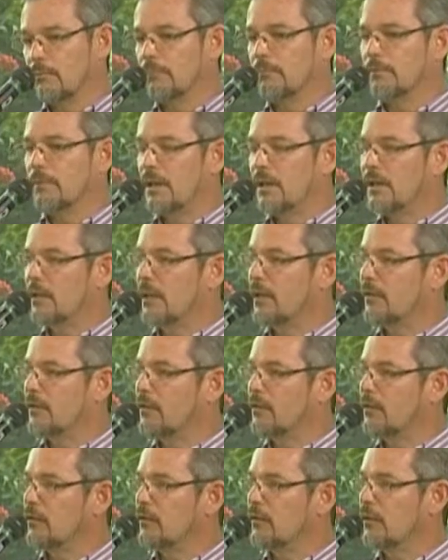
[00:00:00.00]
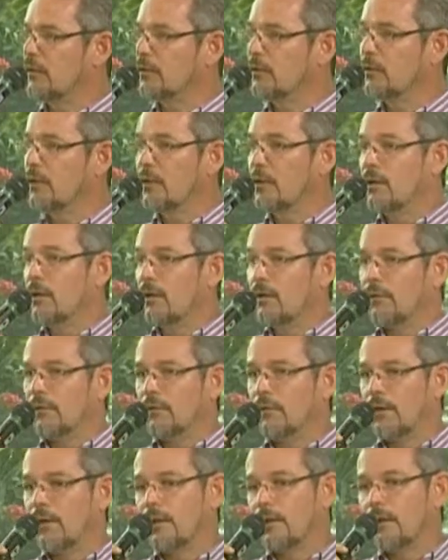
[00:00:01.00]
bem interessantes esse ano.
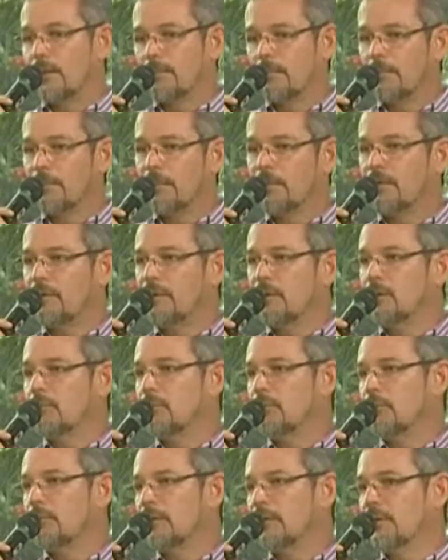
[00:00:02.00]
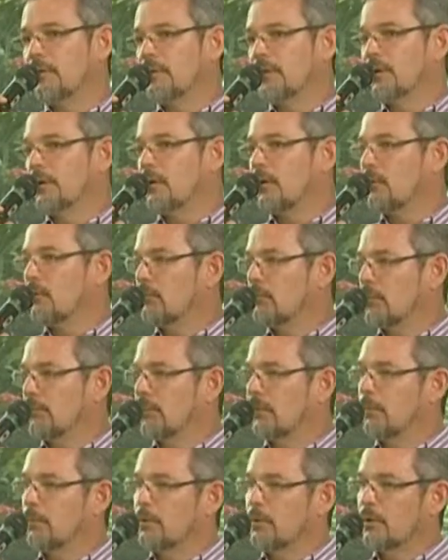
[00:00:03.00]
É, temos uma parceria com o governo federal,
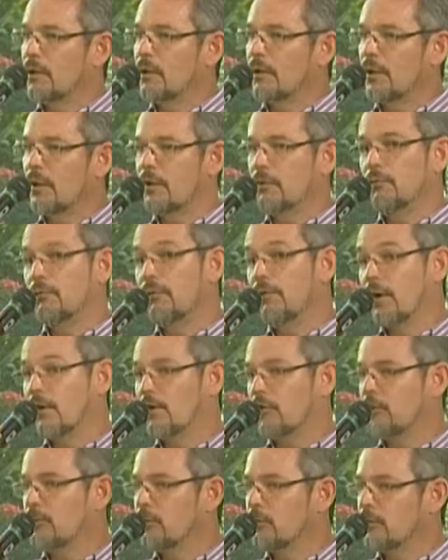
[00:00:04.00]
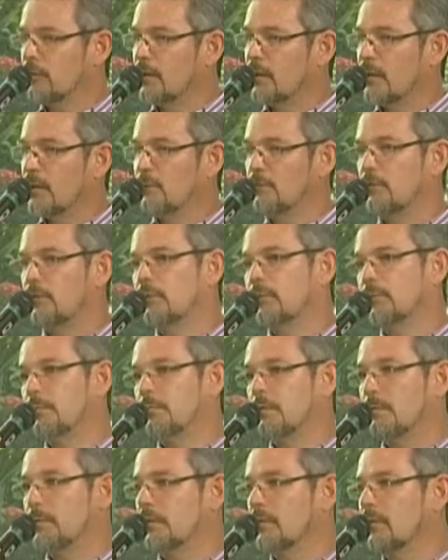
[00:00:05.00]
através do Pronatec, com vários cursos gratuitos
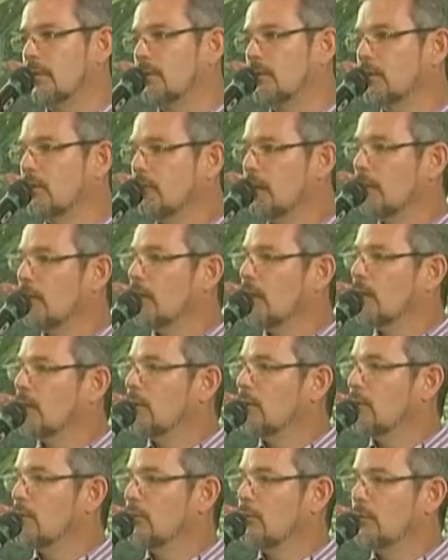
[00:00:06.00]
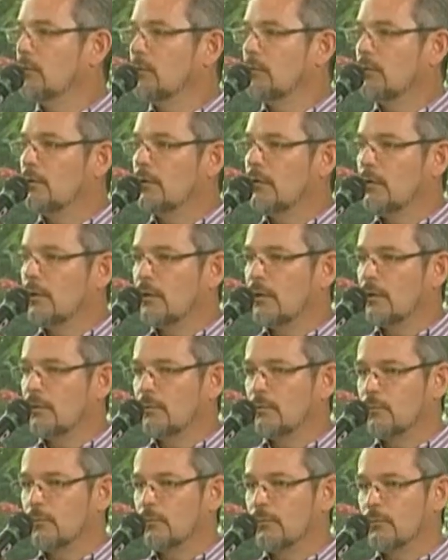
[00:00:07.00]
para o pessoal da, do, ah,
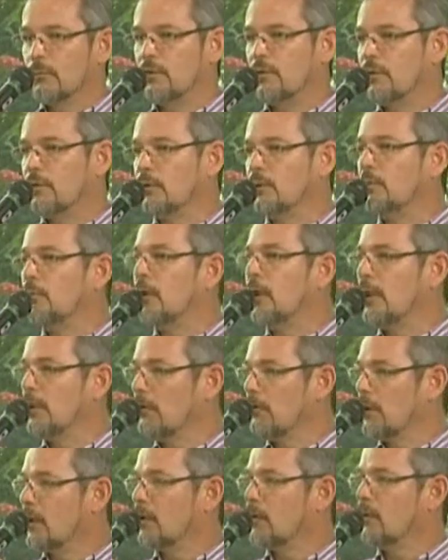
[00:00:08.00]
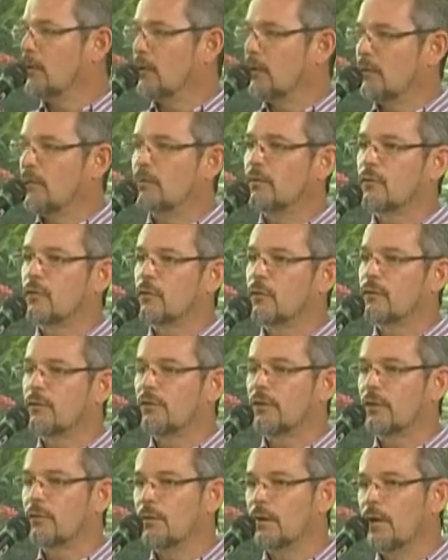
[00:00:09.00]
do, ensino médio da, das escolas
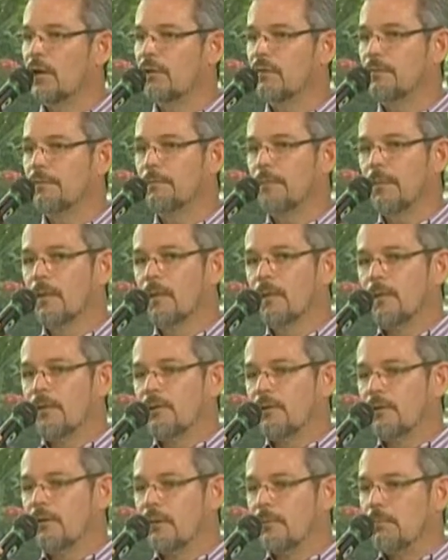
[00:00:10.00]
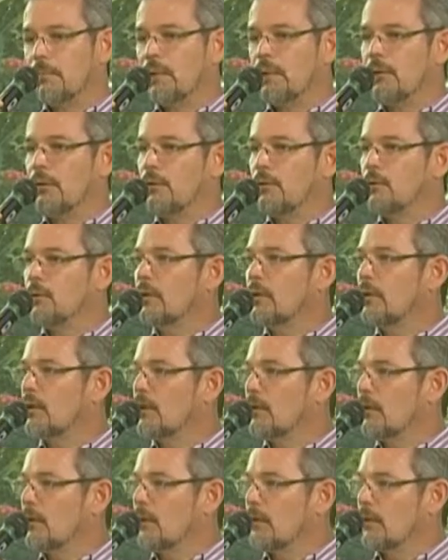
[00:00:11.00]
estaduais. Também com
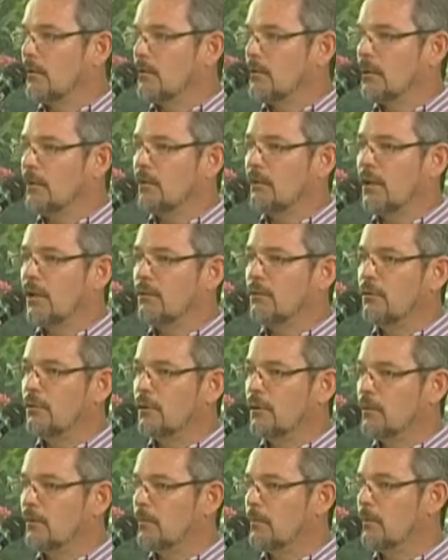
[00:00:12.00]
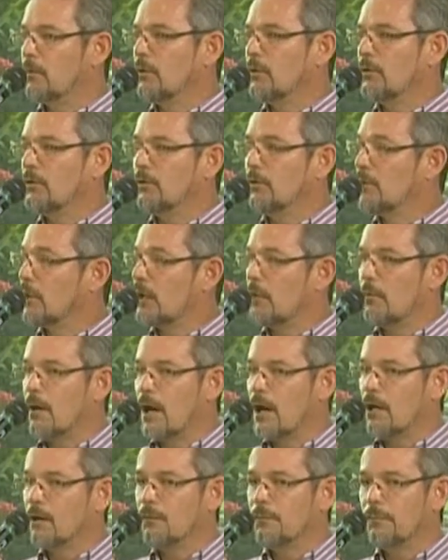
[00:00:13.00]
o Ministério do, Transporte, do
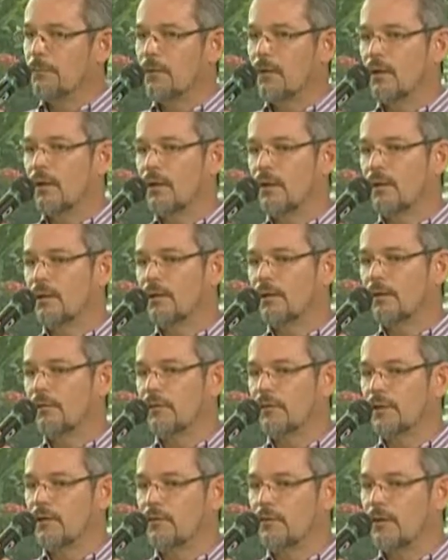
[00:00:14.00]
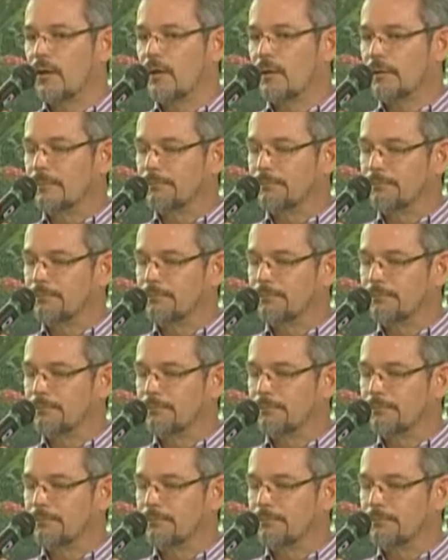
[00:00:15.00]
Trabalho, é, através da,